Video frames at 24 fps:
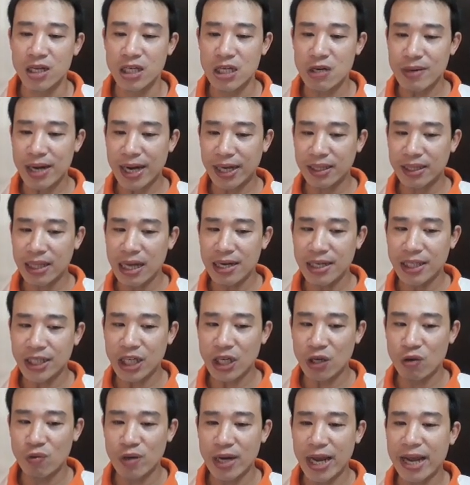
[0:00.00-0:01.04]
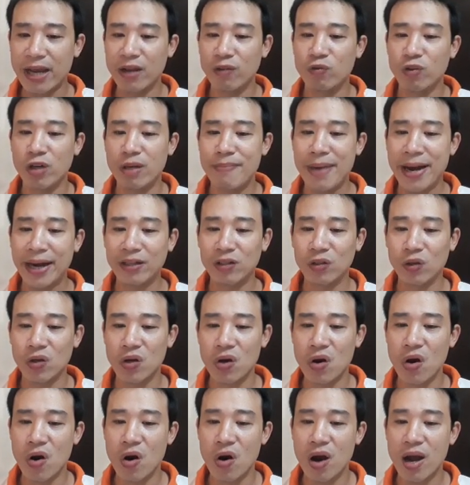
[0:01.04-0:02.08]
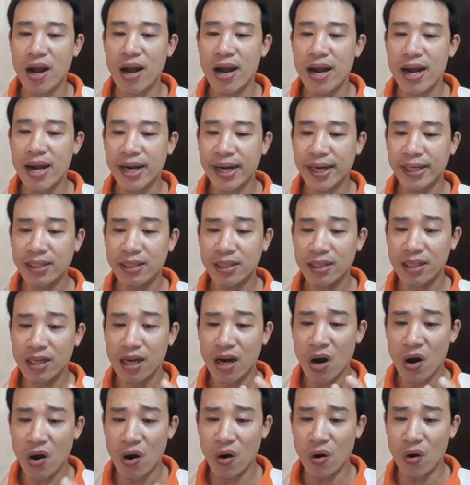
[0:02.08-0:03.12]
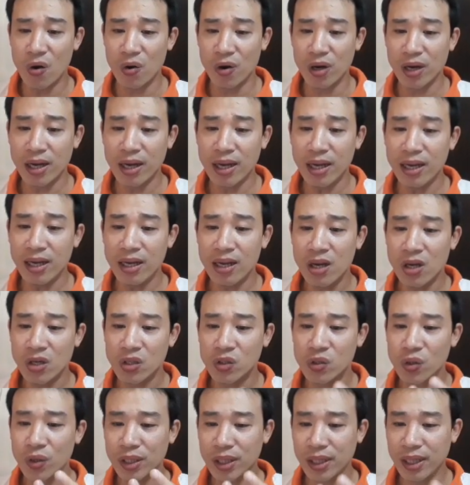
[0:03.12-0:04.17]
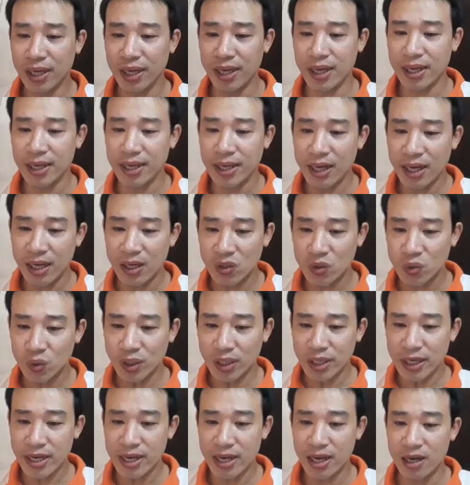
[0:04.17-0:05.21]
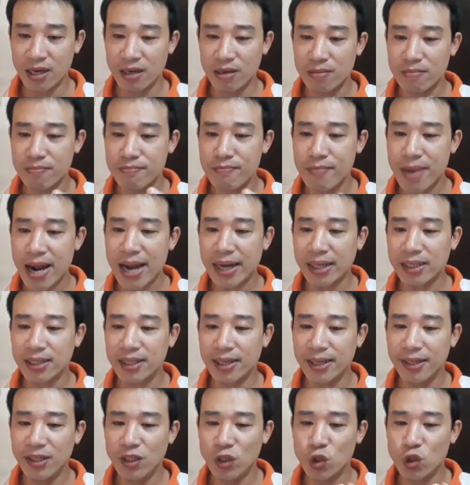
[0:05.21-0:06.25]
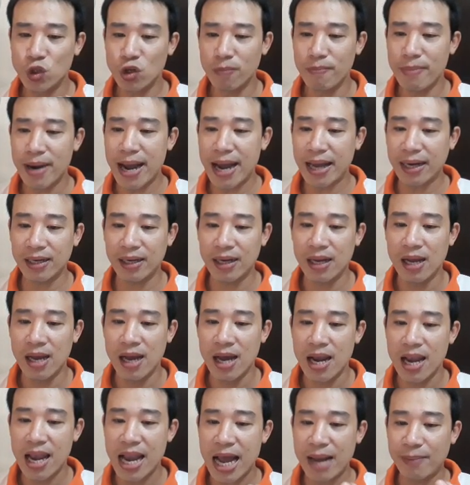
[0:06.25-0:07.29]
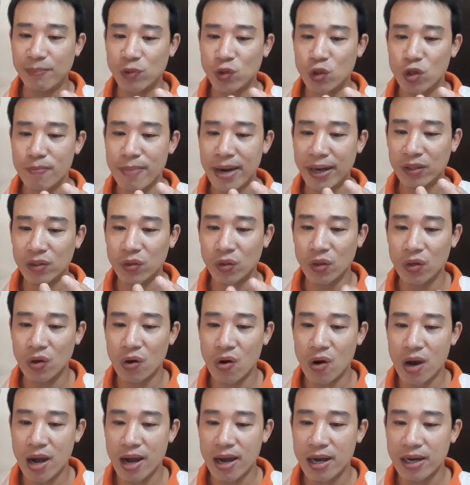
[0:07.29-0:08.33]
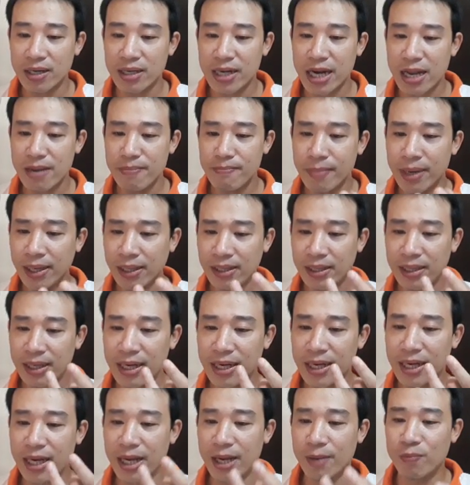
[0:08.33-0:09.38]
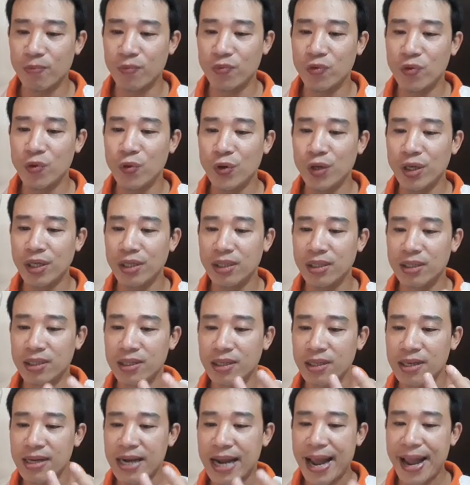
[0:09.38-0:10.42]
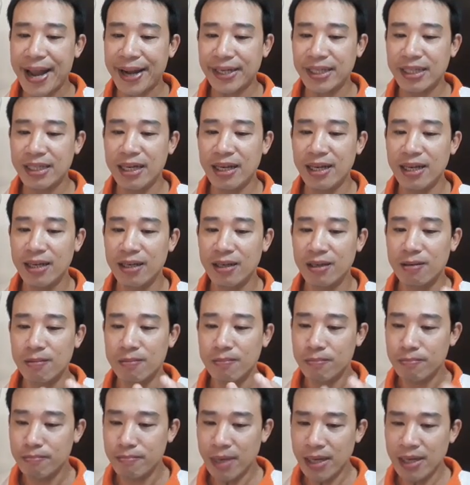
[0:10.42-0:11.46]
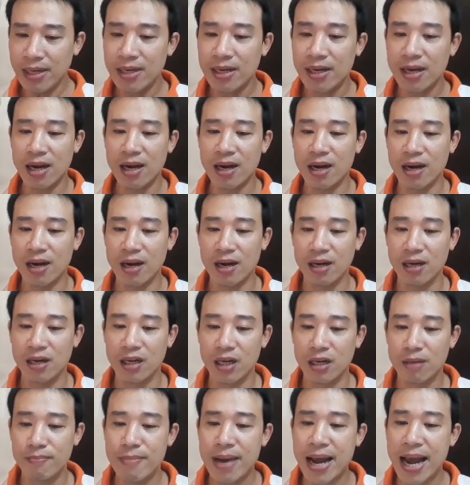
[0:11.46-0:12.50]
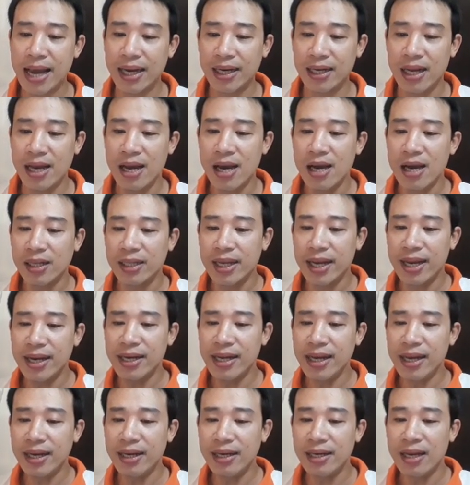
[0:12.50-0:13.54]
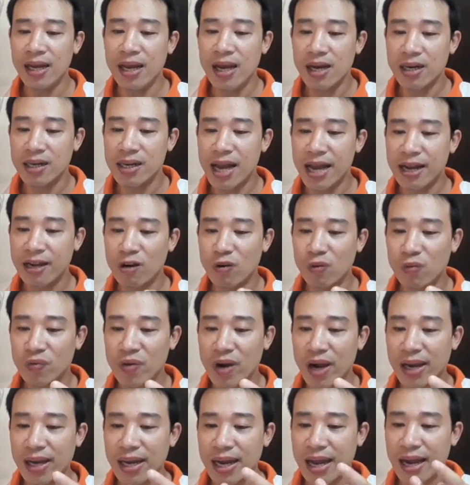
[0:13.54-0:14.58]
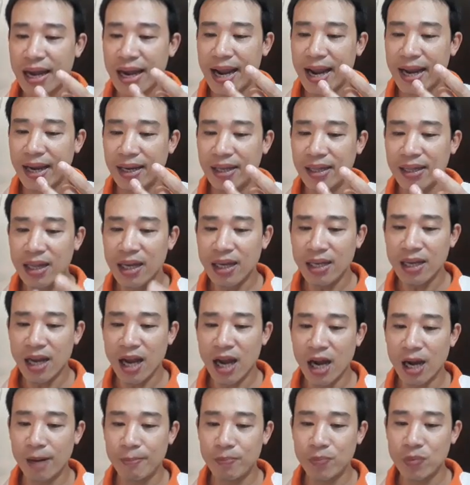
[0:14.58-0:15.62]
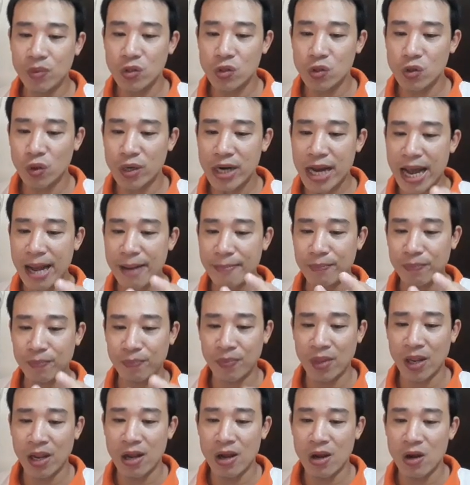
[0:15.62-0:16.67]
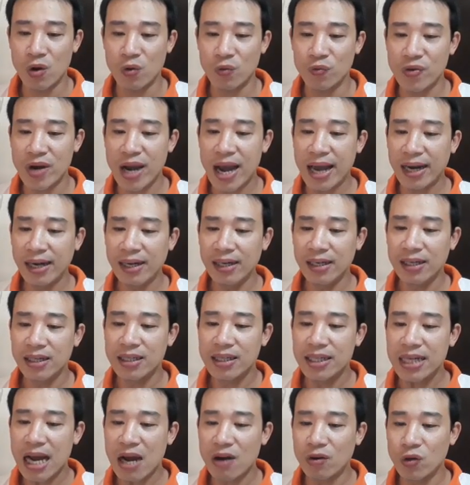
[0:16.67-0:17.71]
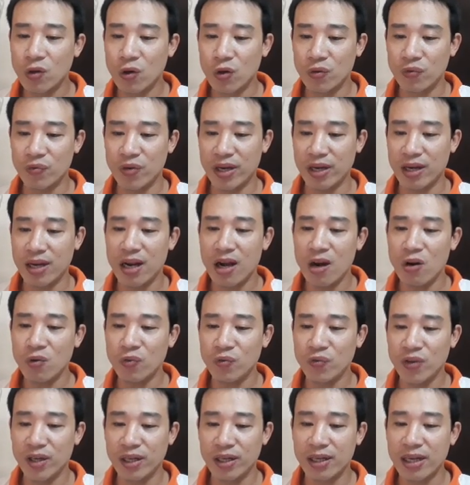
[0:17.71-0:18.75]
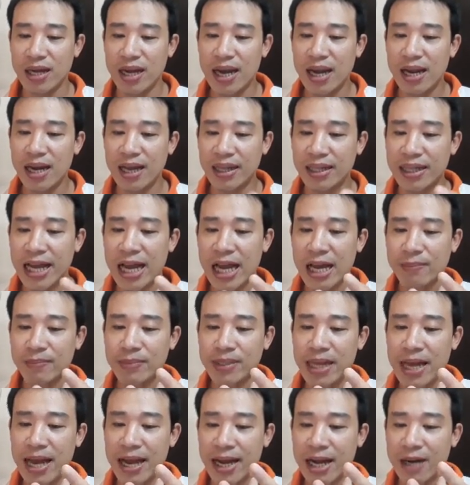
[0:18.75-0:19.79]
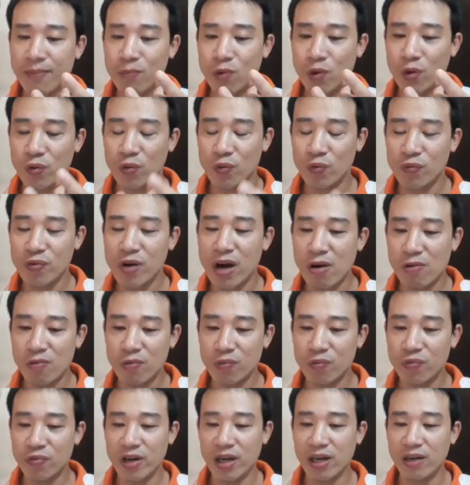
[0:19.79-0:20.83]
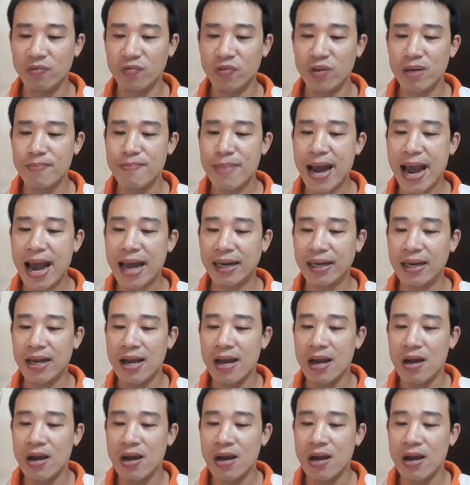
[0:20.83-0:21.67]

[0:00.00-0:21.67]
Trong ngày Tân Sửu này với bạn tuổi Ngọ, cái sự hồ nghi do Tỷ Kiên xuất hiện mang tới cho bạn, làm cho bạn tuổi Ngọ đánh mất đi niềm vui, sự ngạc nhiên, bất ngờ ở bạn. Thế nên đây không phải là ngày thích hợp cho đàm phán, trao đổi về công việc hay là tham gia các buổi phỏng vấn với bạn.